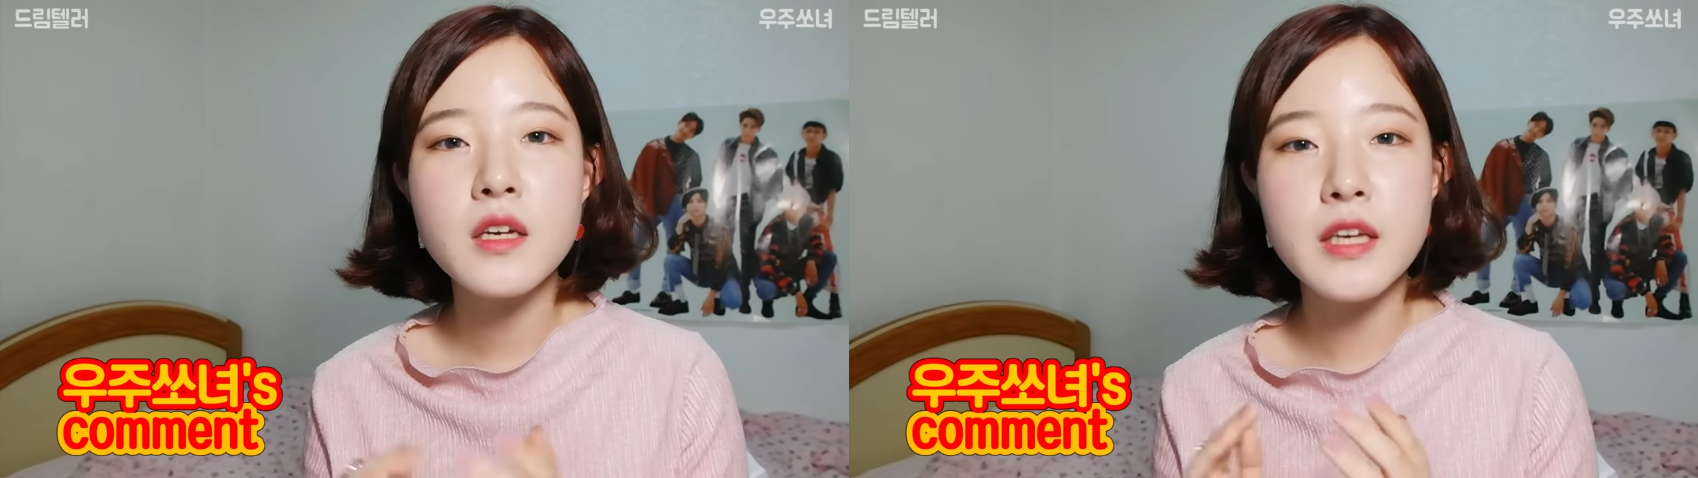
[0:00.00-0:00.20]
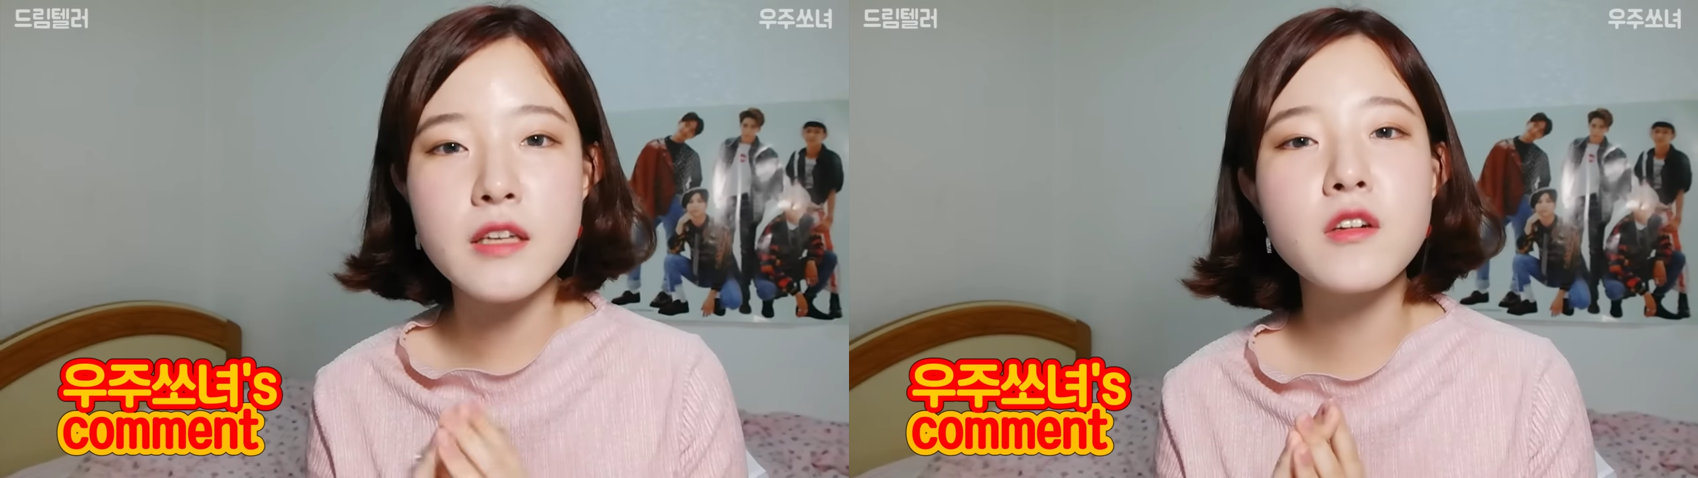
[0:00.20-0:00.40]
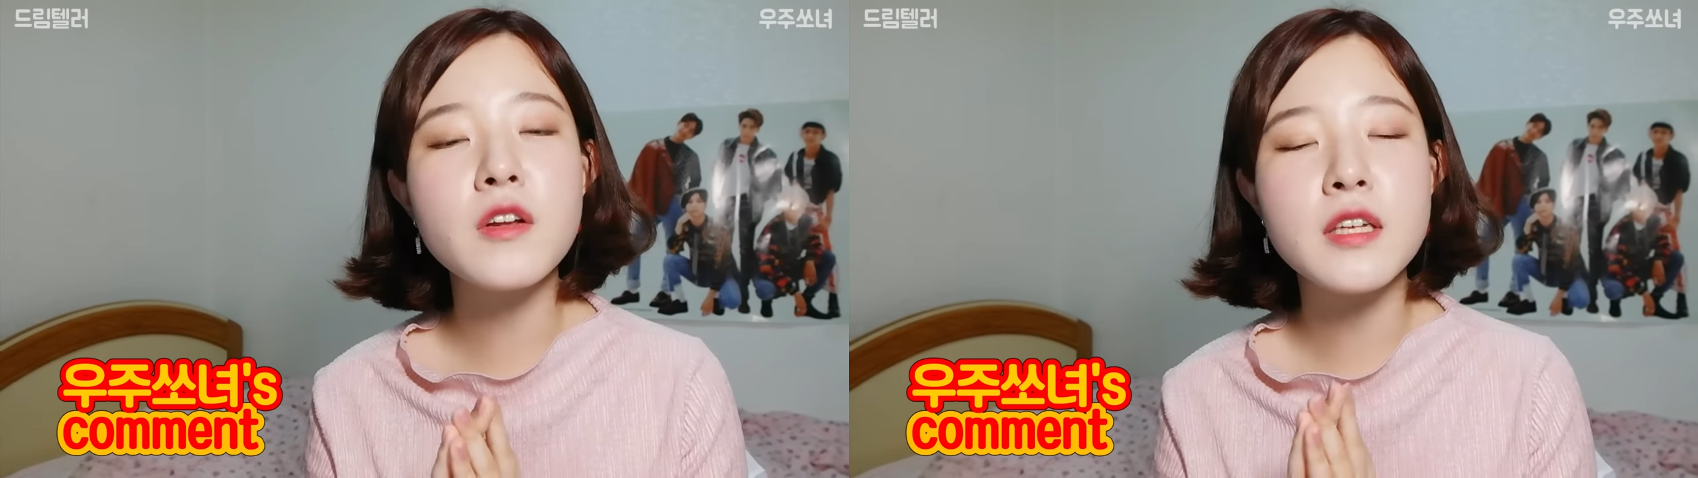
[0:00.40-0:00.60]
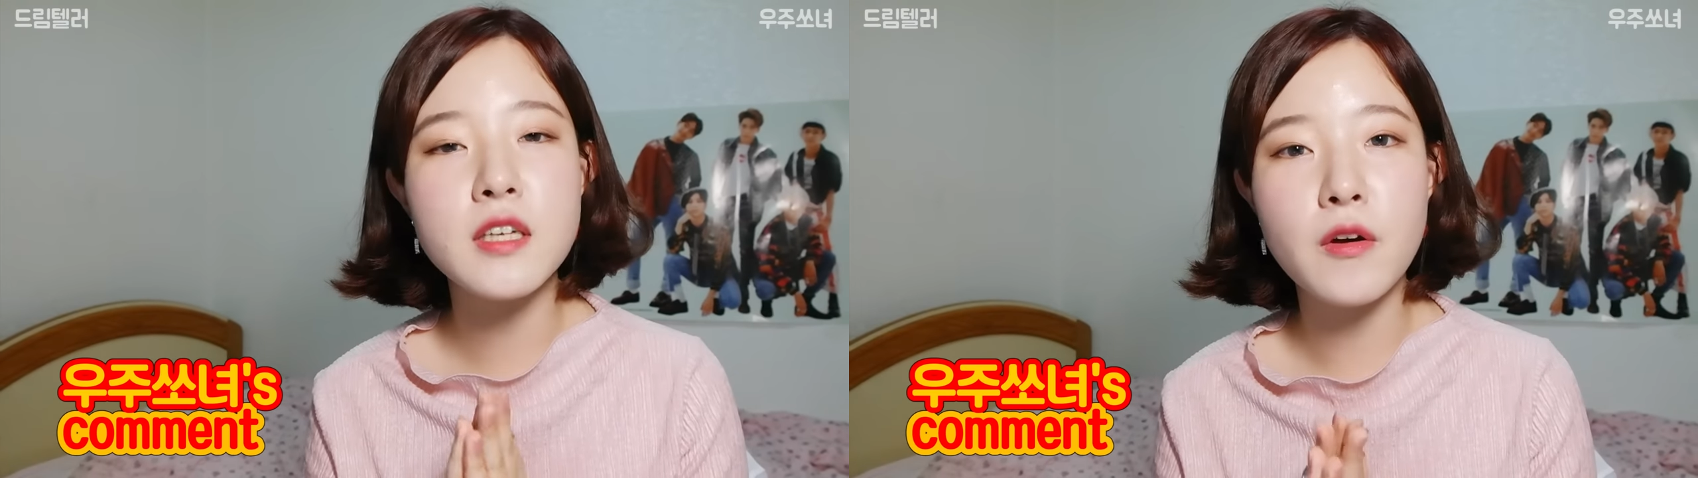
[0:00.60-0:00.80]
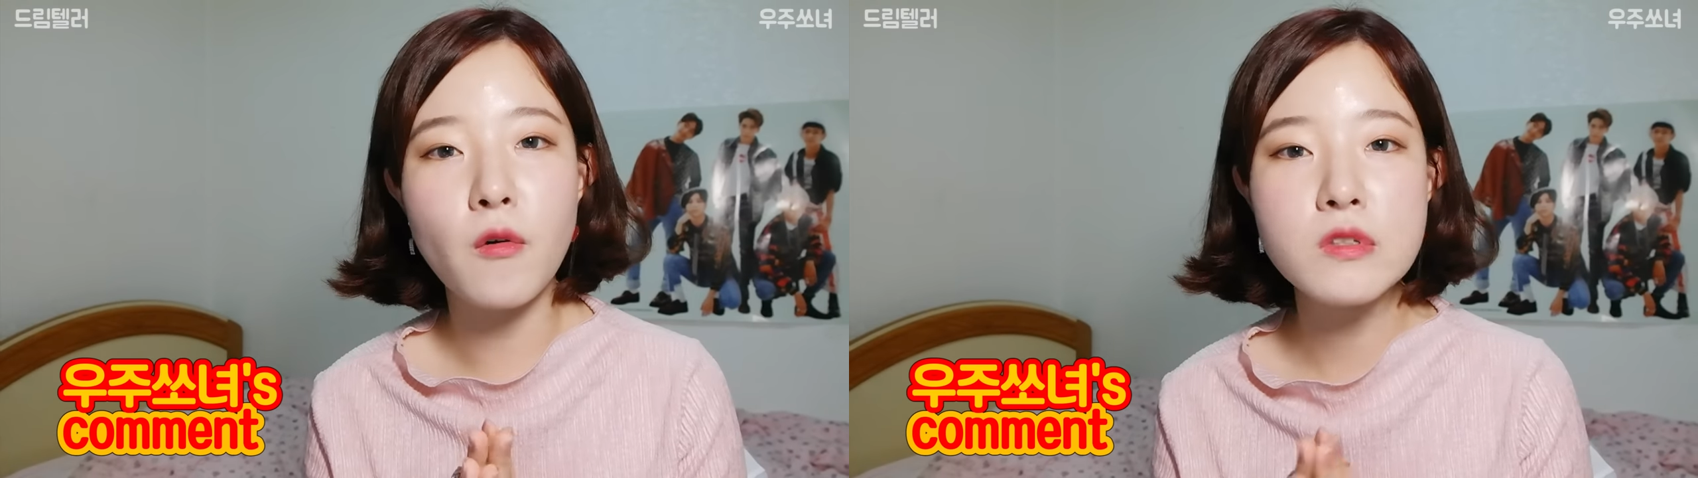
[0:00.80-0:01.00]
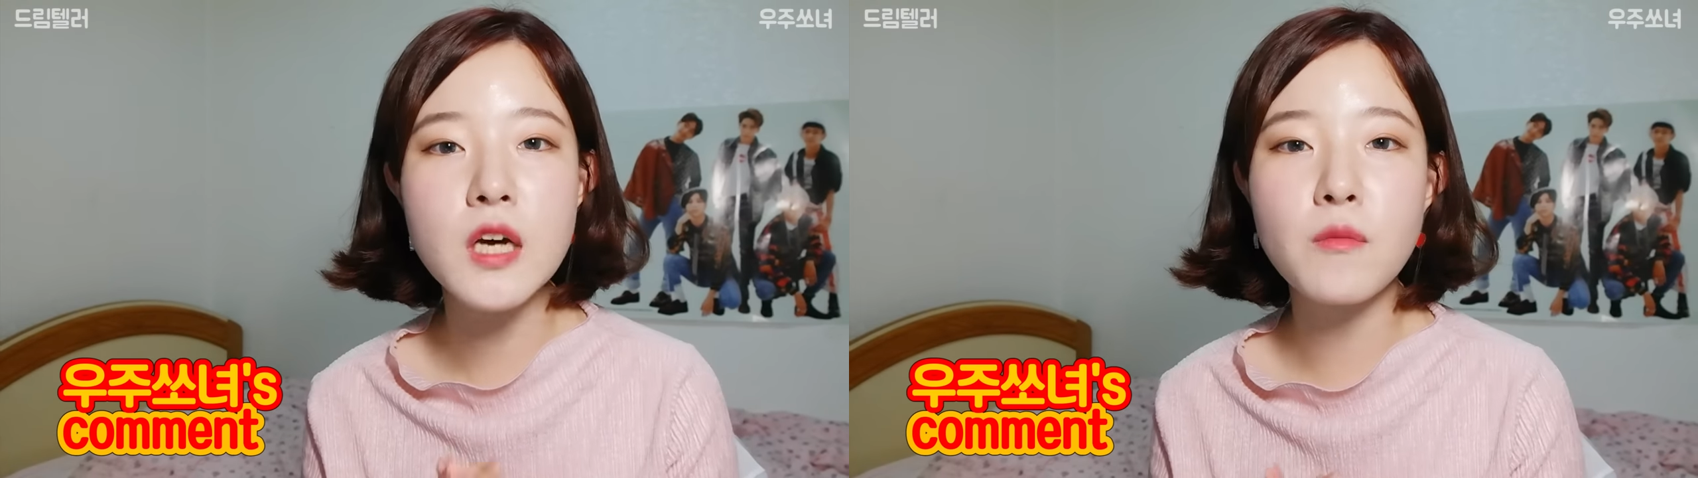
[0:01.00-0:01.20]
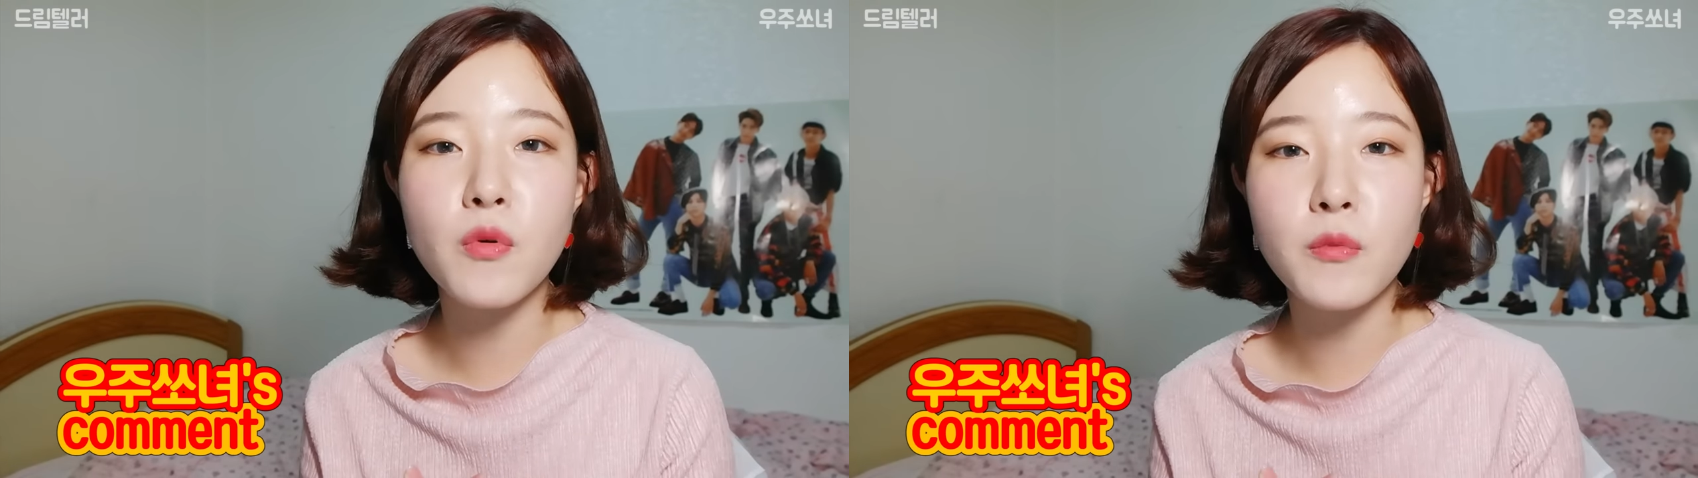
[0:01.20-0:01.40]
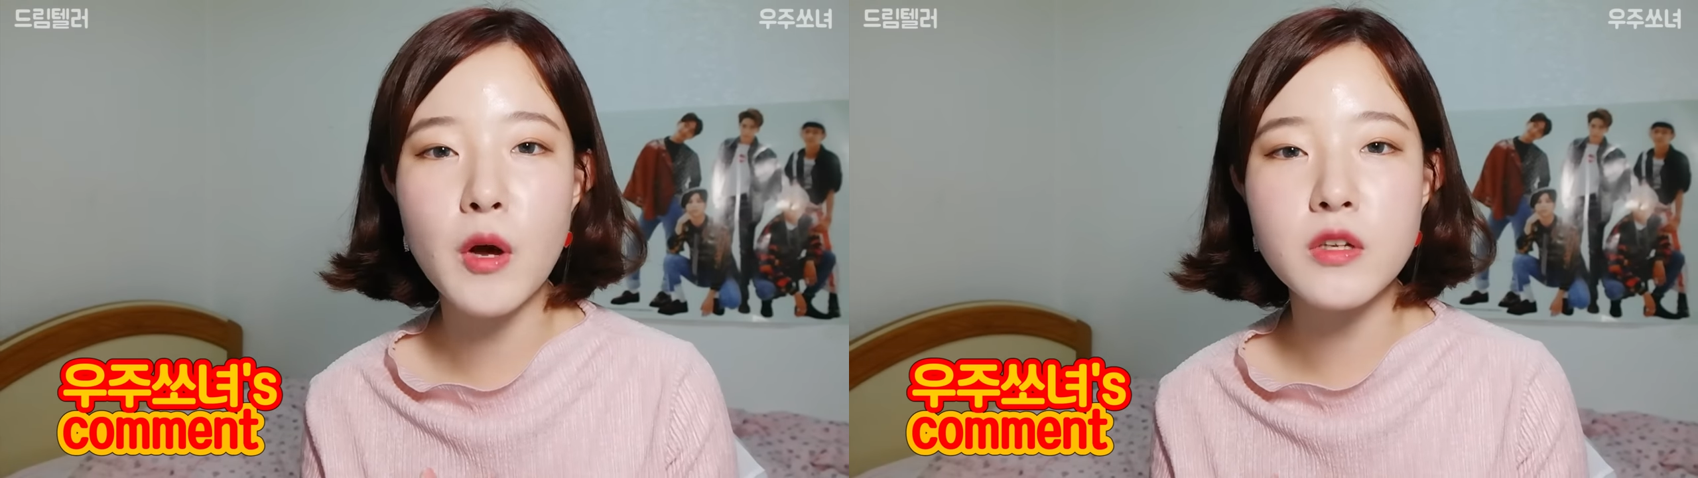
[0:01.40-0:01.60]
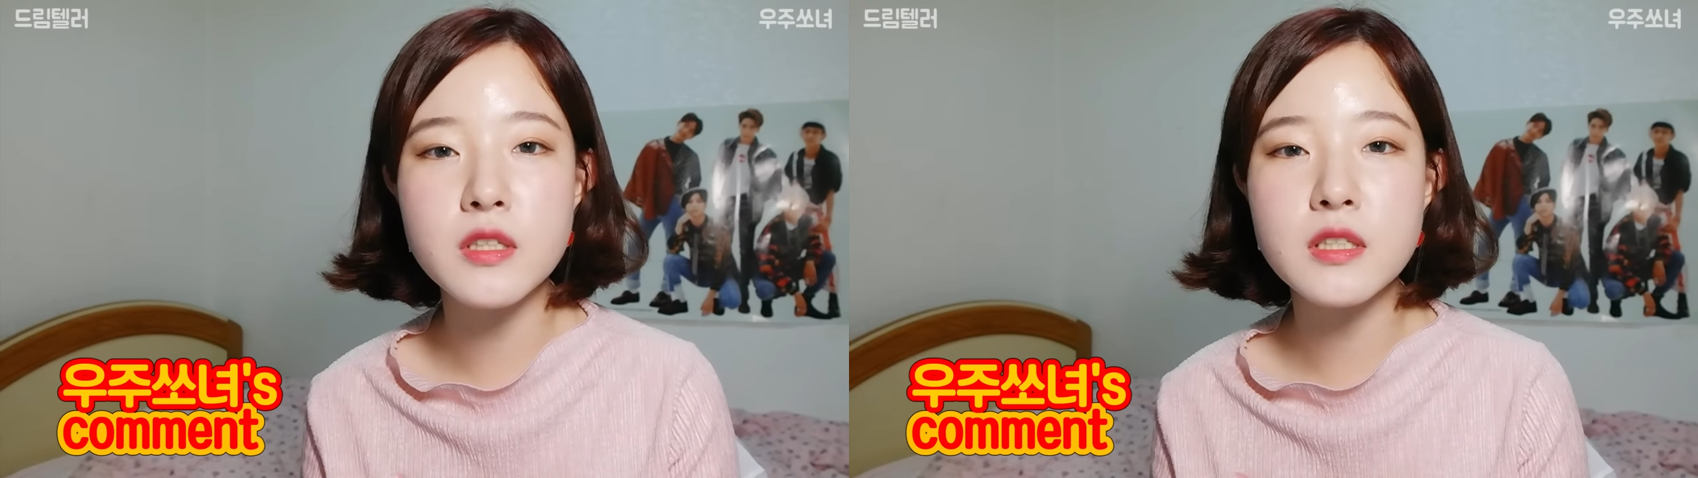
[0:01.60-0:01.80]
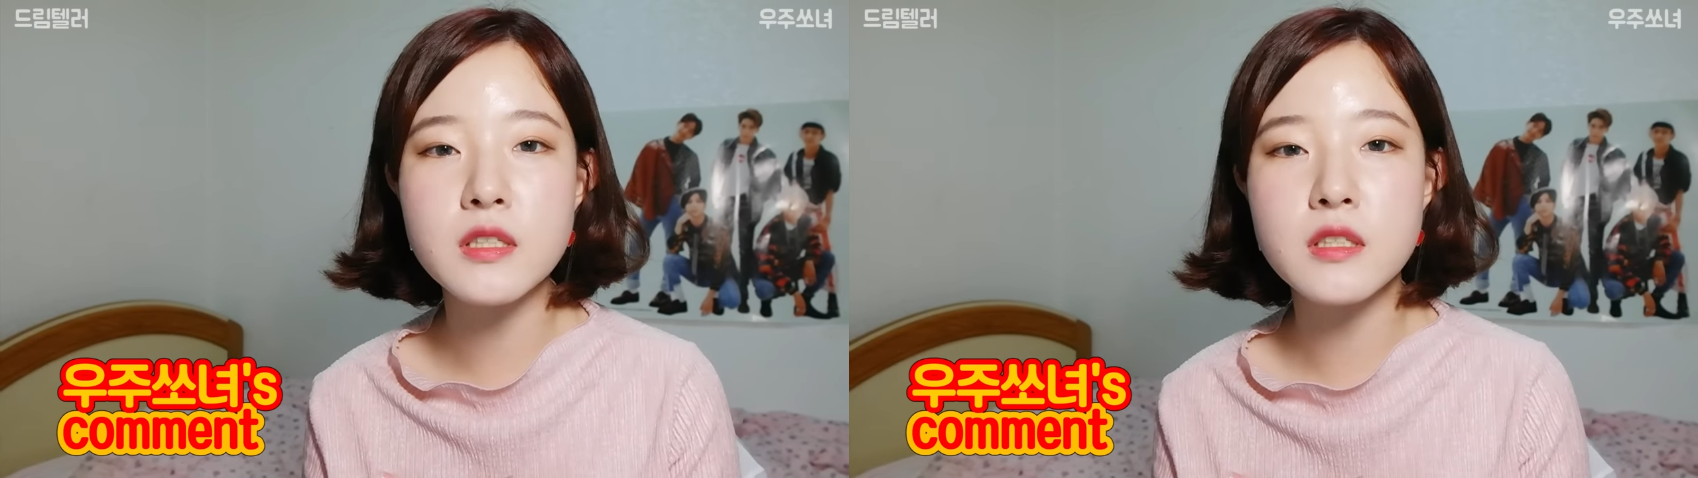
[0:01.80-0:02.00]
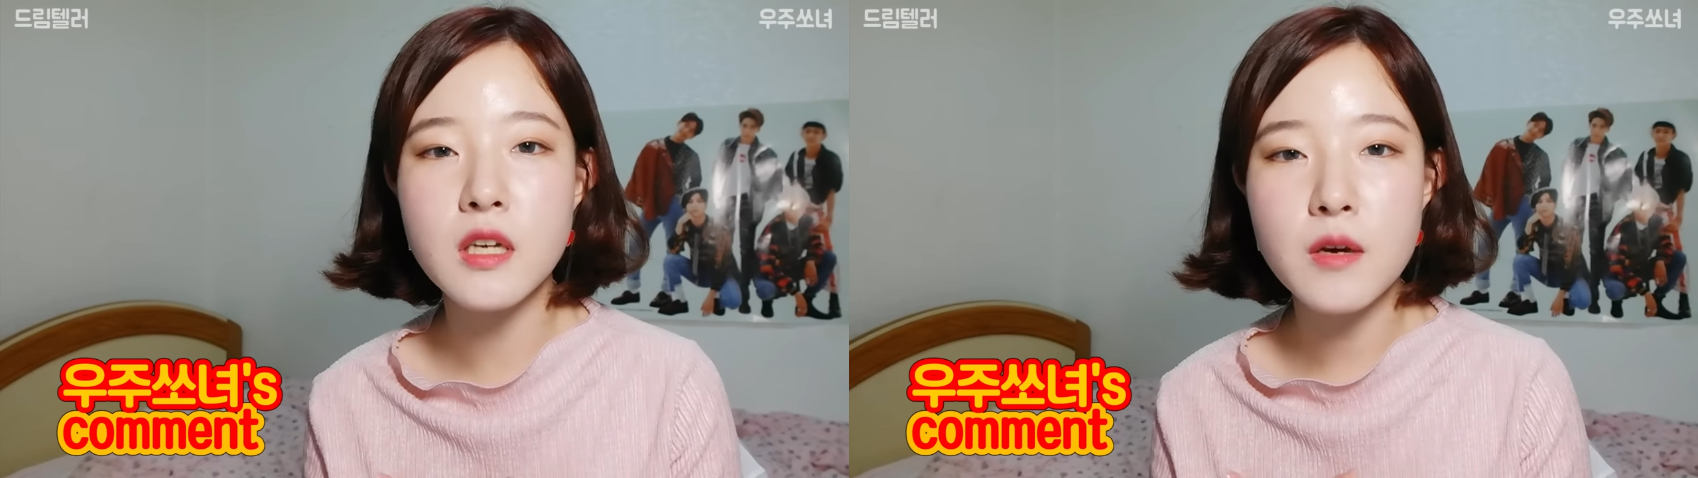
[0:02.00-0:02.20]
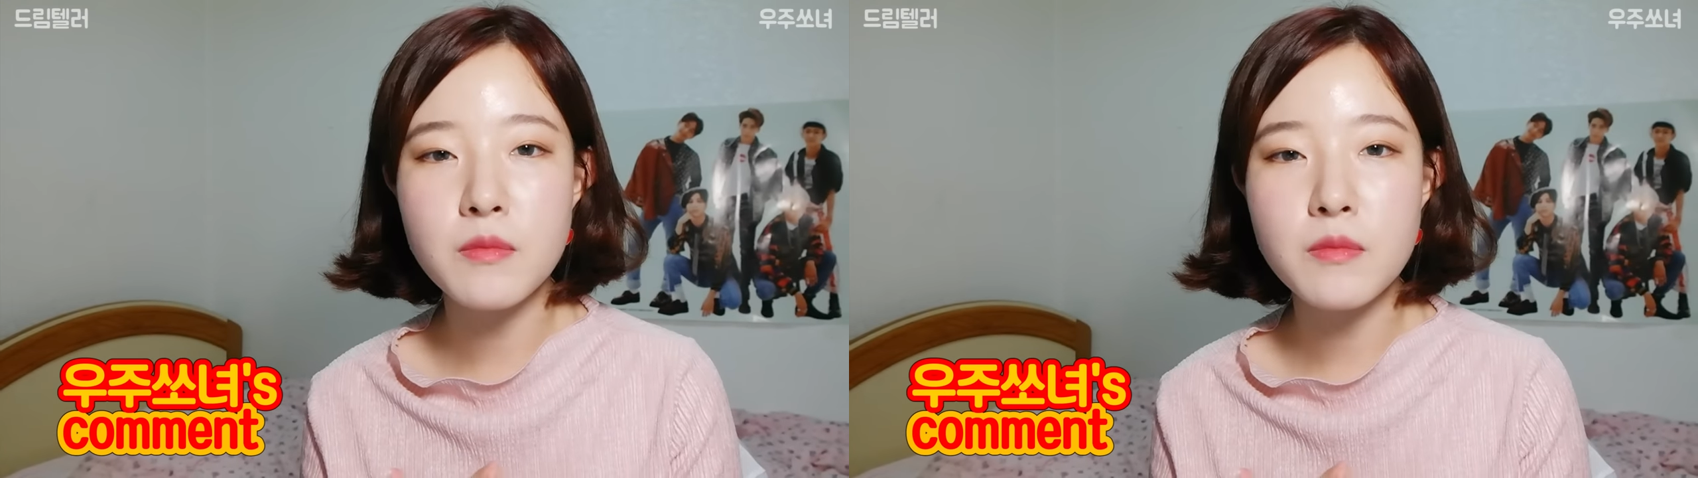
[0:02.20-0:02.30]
예전에 제 영상 보면은